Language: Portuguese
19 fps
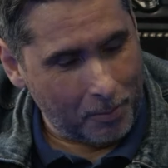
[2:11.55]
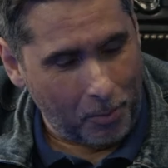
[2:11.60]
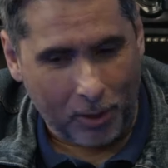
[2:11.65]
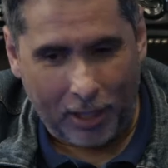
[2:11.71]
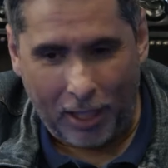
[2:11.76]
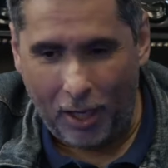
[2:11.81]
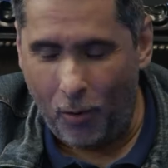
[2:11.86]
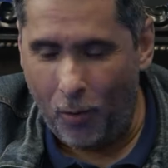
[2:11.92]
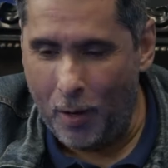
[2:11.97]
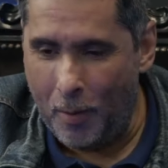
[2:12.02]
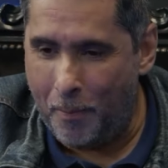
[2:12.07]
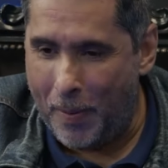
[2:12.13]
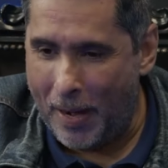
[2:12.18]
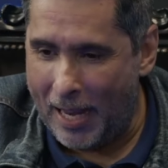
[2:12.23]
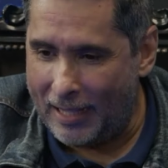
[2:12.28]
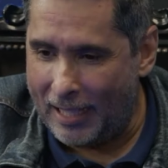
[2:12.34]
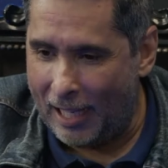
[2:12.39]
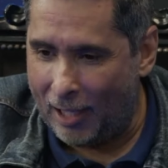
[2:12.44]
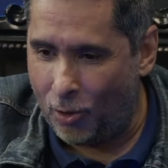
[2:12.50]
porque o
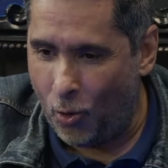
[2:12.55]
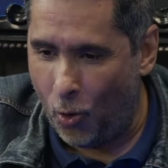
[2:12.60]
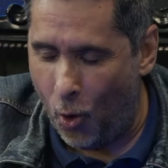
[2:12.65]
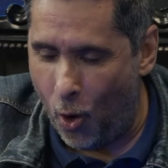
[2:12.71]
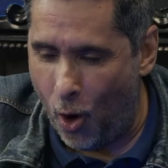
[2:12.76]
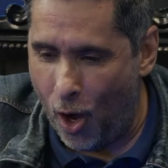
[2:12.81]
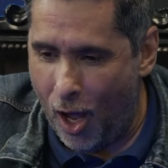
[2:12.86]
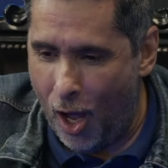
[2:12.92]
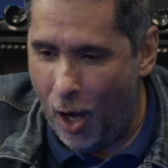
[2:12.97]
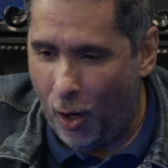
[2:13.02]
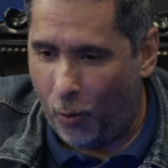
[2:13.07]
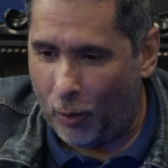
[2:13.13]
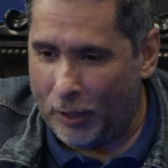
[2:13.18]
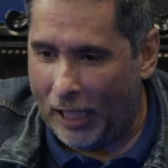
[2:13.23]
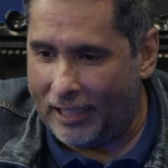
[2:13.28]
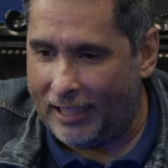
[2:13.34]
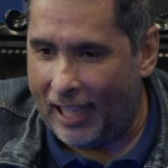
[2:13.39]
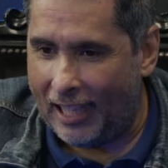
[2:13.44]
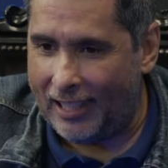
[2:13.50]
empreendedor, quando
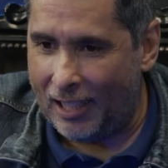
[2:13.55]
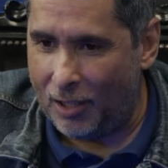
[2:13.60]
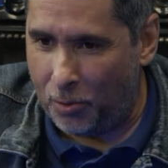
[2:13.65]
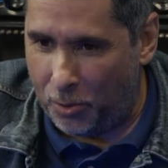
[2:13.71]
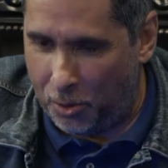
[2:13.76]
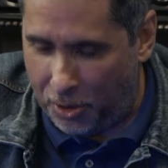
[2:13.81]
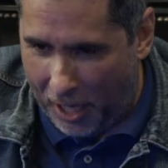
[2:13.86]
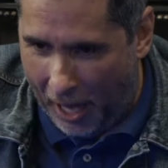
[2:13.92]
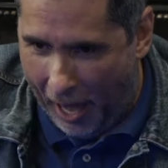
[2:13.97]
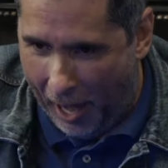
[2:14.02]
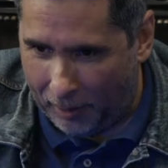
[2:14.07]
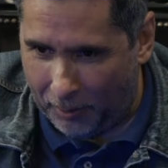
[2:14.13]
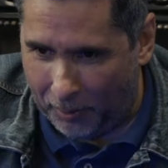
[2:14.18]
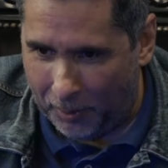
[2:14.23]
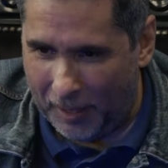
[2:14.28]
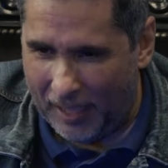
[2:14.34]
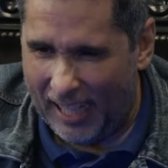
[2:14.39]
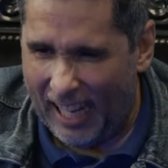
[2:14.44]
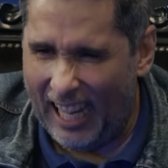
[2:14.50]
ele está dando certo,